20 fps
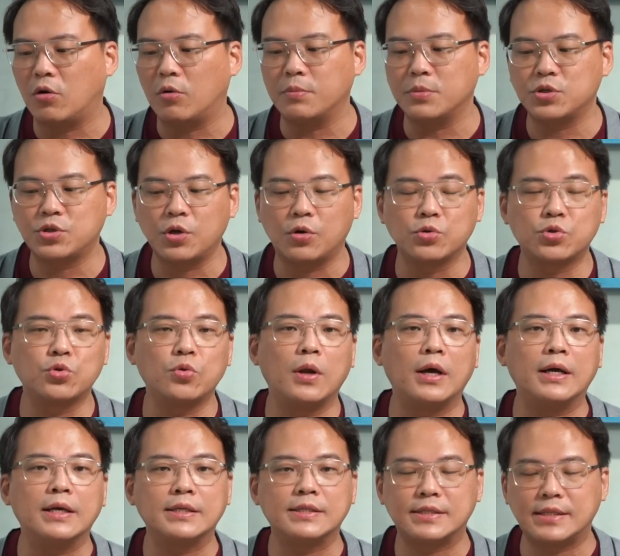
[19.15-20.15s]
我们售出
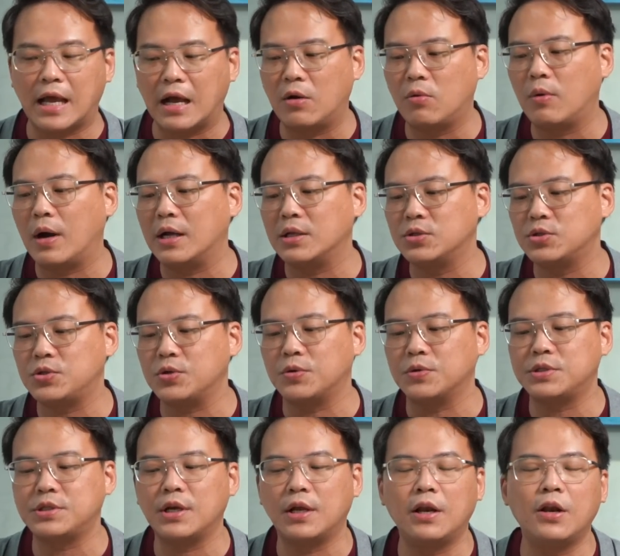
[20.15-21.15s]
了三万
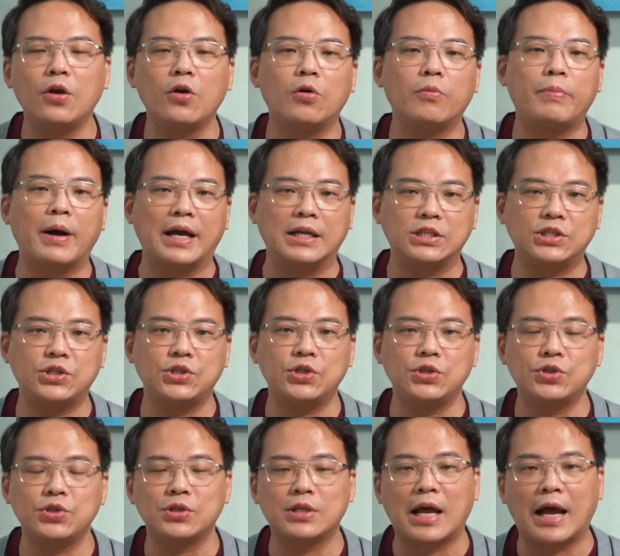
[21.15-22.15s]
九千六百七
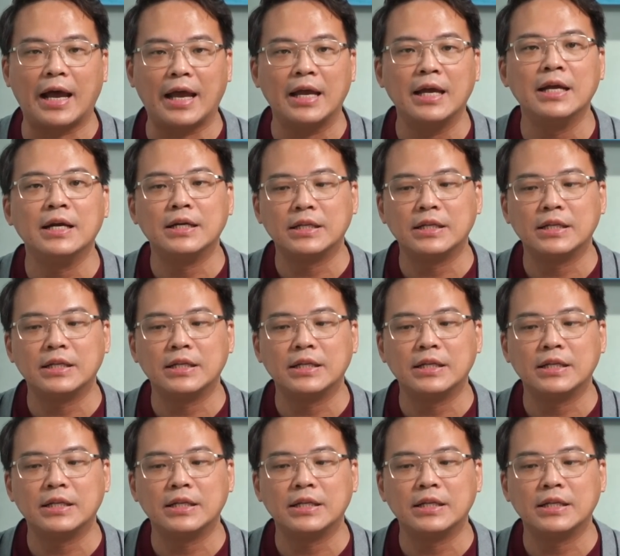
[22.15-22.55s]
十台。